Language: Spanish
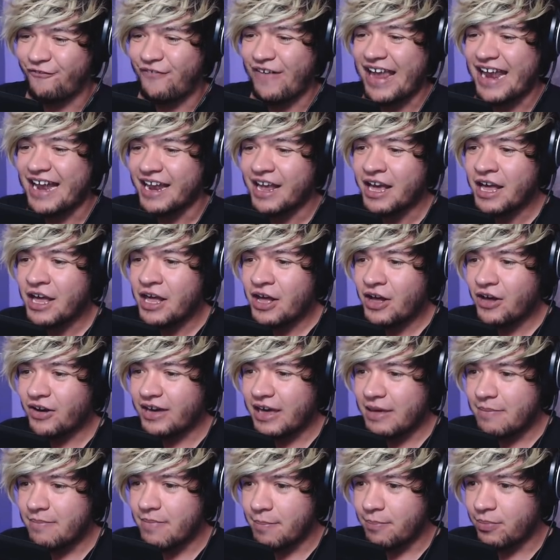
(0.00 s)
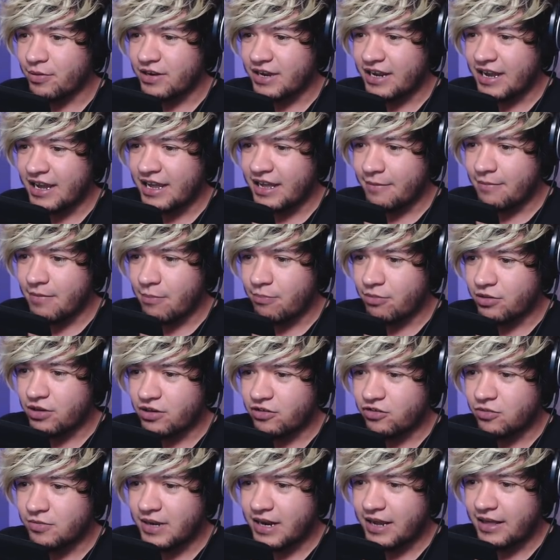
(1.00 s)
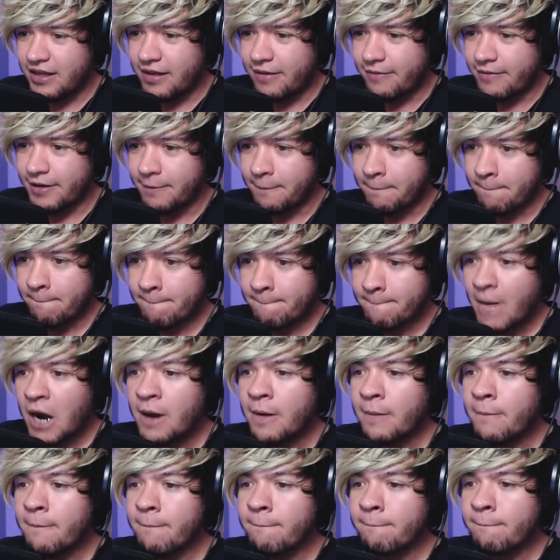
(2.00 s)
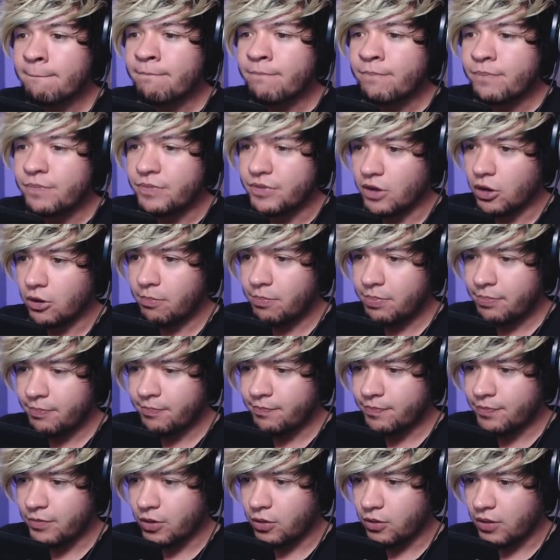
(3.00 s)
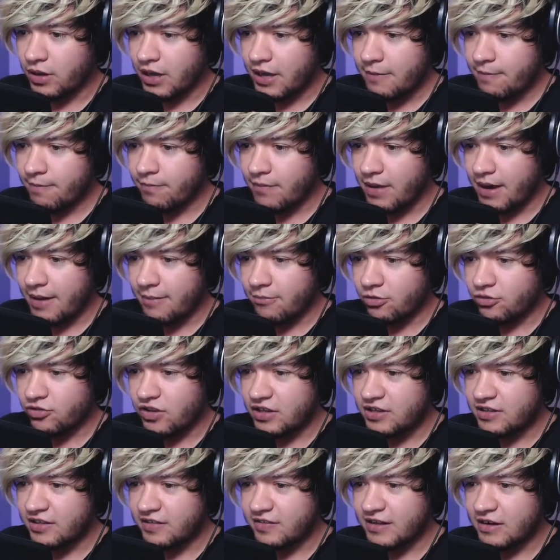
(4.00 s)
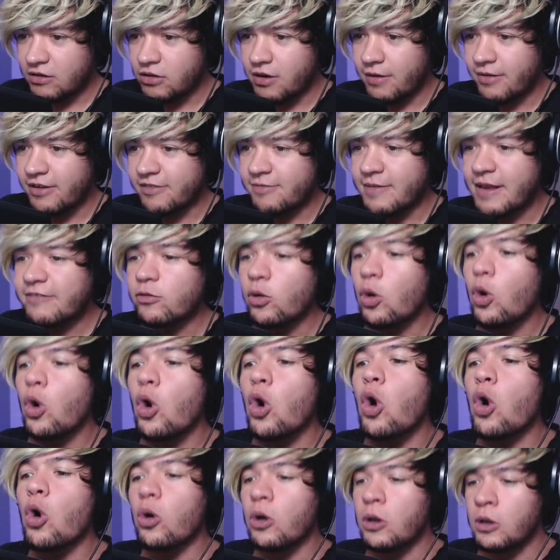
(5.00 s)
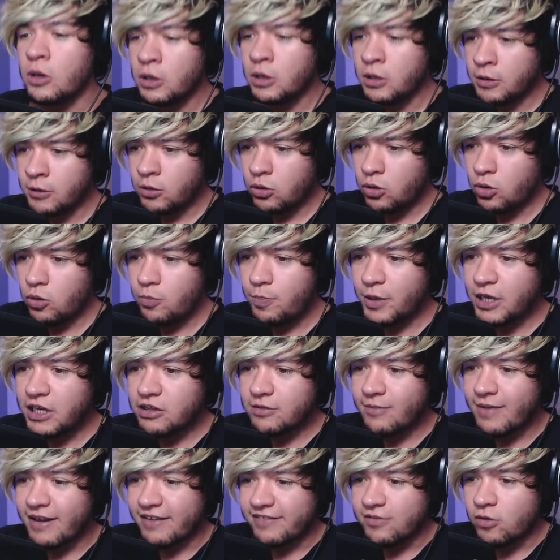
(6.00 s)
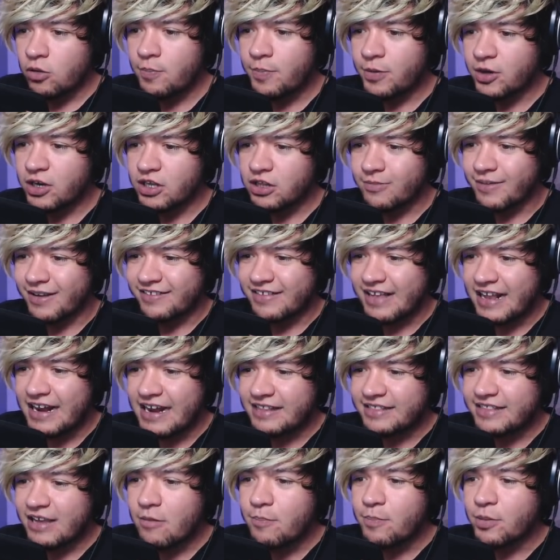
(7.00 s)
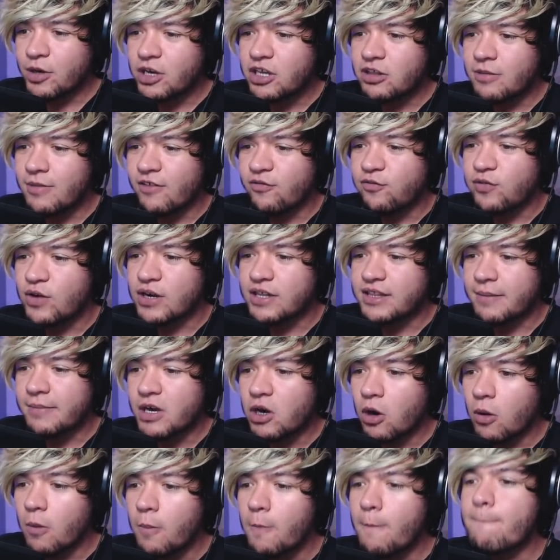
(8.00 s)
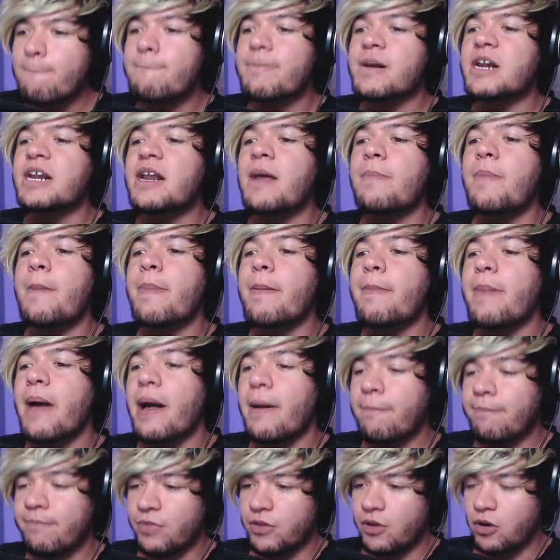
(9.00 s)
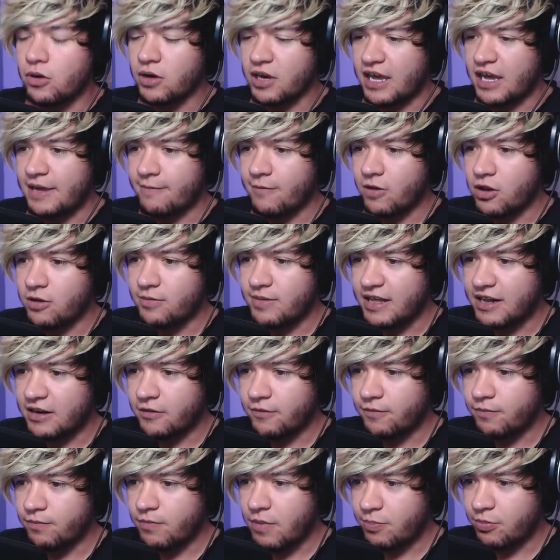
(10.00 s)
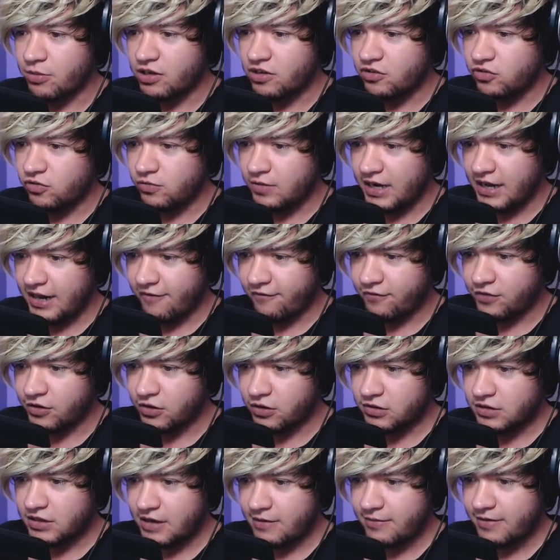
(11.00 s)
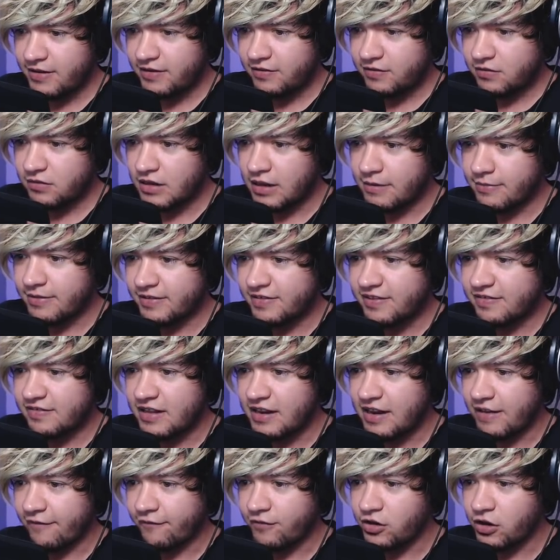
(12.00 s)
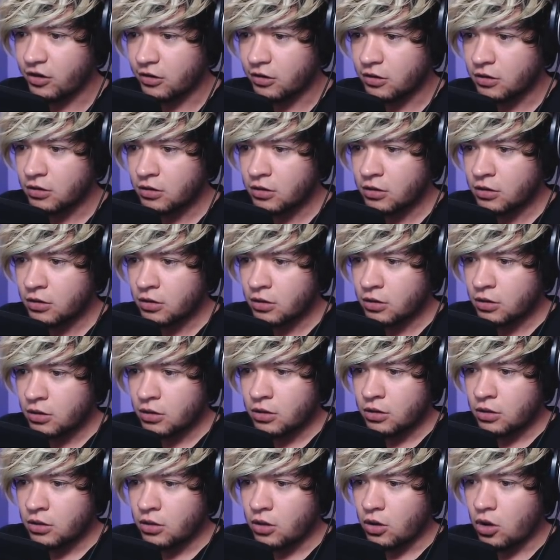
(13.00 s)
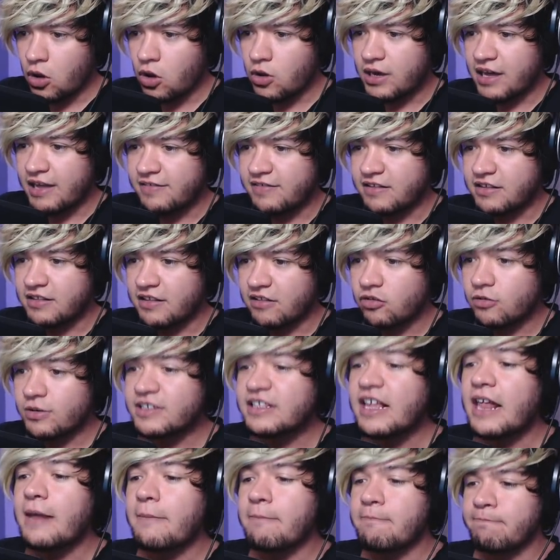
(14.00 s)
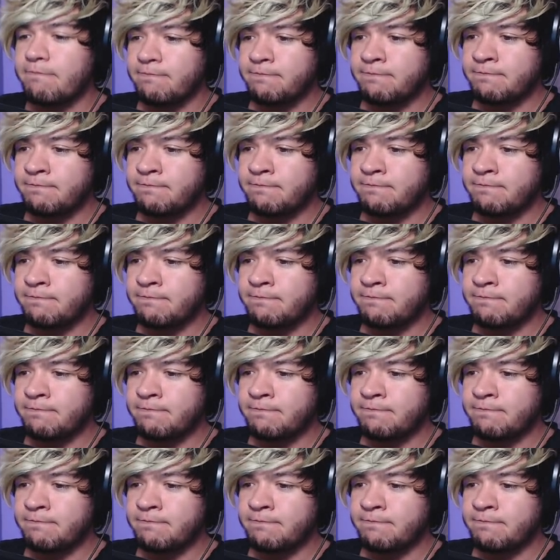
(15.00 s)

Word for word: Fail. Ok, ¿me podré, me podré subir? A ver. Nope. Ok, vamos a intentarlo una vez más. ¡Oh! Un poquito más, un poquito más. Aletea un poquito más fuerte, amigo. Ok, olvídalo. ¿Me podré subir a la flor, tal vez? Tal vez es en la flor. Ok, si te subes a...